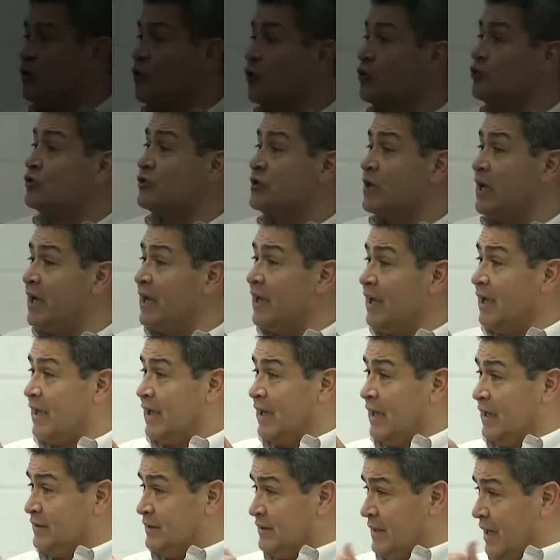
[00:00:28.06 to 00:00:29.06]
Yo sé
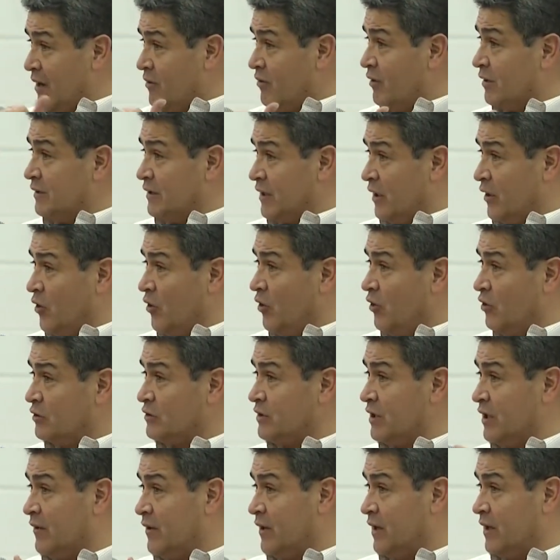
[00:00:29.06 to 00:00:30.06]
que este año anterior
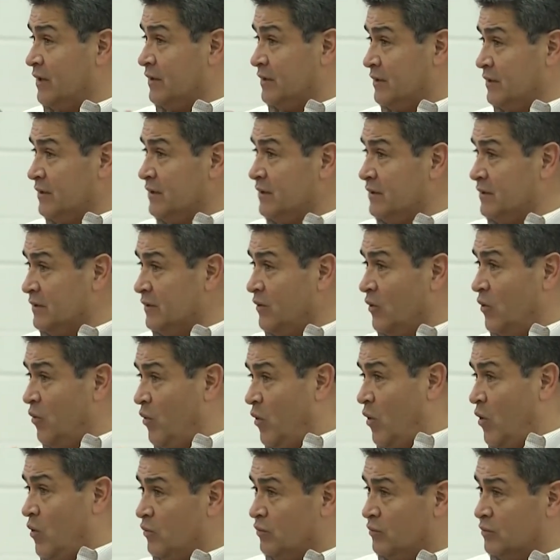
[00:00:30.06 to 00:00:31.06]
se,
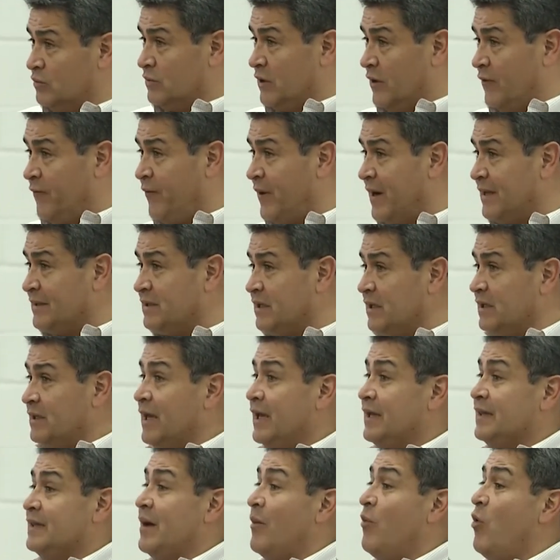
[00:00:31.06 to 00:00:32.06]
hubo un desfase,
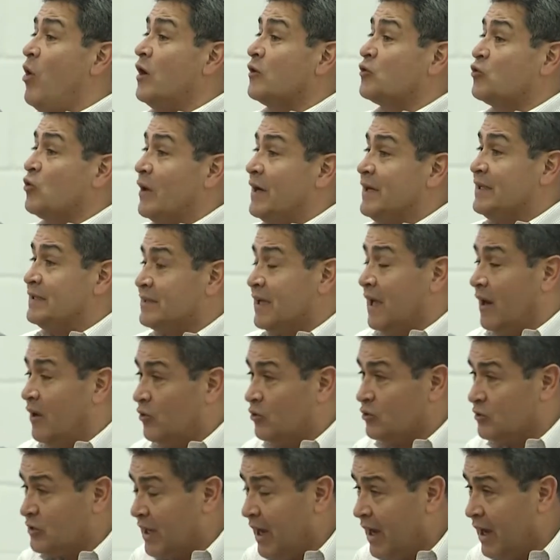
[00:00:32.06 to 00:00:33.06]
necesitamos
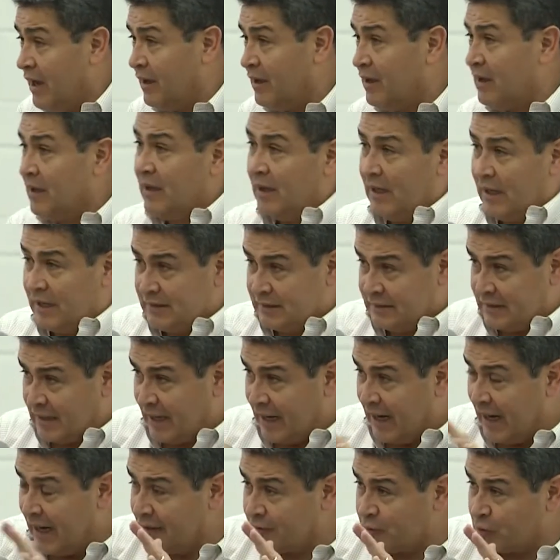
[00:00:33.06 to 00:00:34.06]
actualizarlo ya,
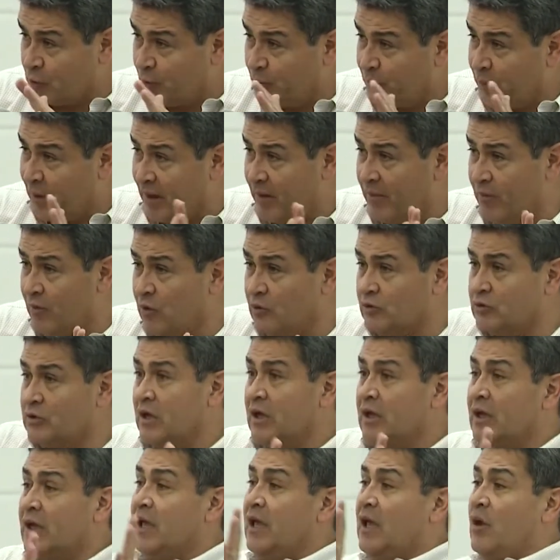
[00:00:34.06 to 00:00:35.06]
entregar esos premios,
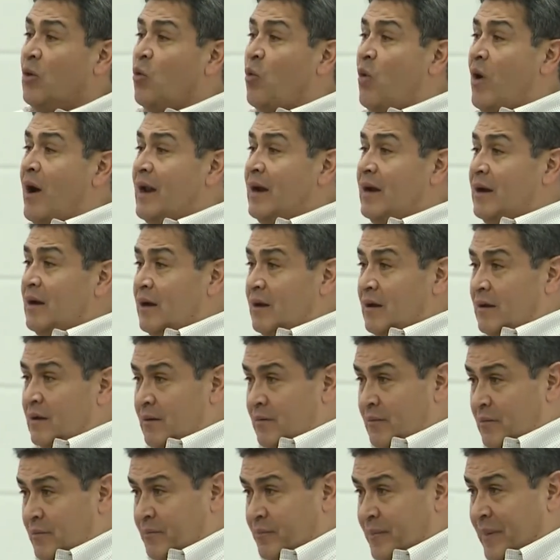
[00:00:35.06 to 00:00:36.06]
igual
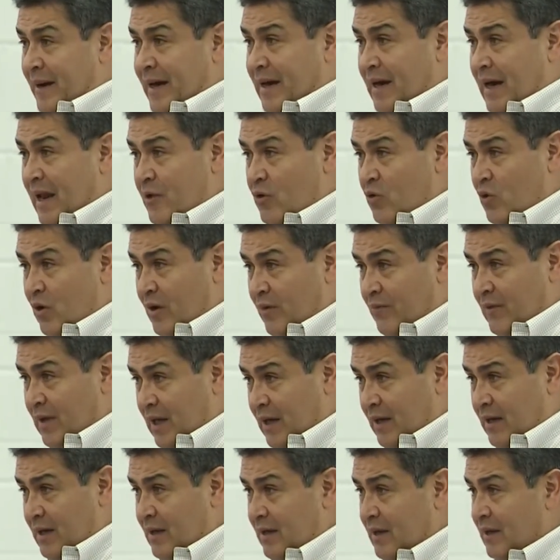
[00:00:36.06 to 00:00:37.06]
para el año que
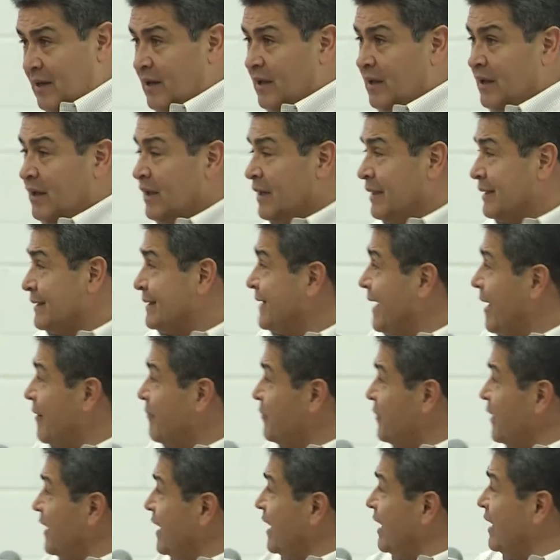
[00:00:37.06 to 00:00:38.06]
viene.
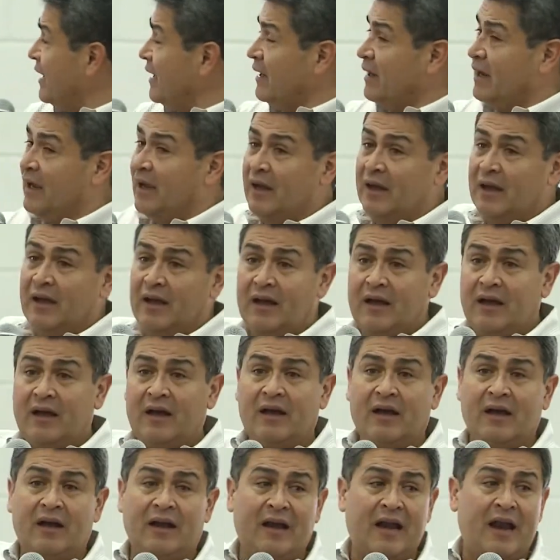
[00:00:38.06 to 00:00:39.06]
También
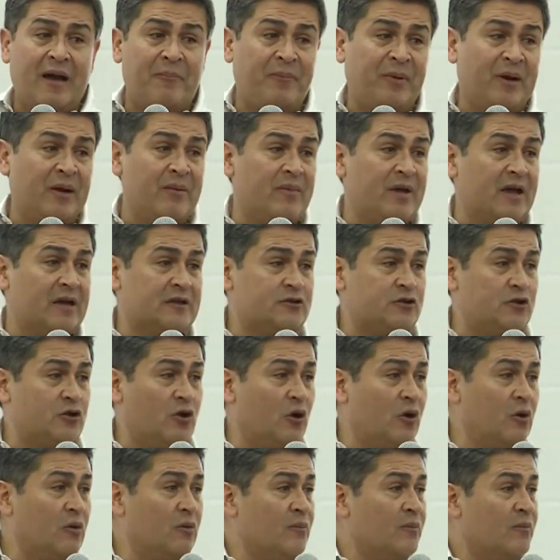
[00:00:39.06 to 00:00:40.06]
la
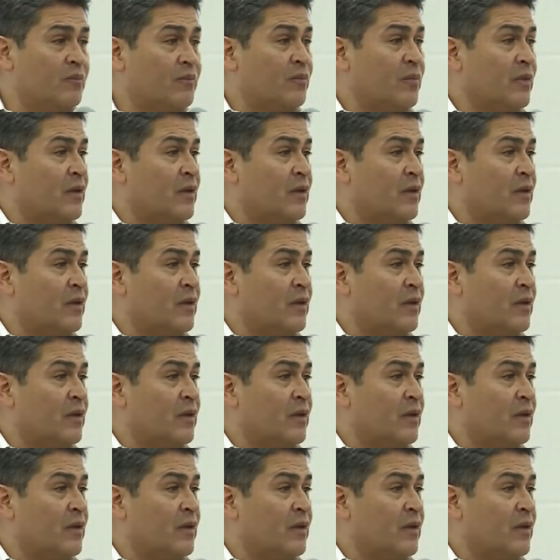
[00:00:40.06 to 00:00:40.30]
premiación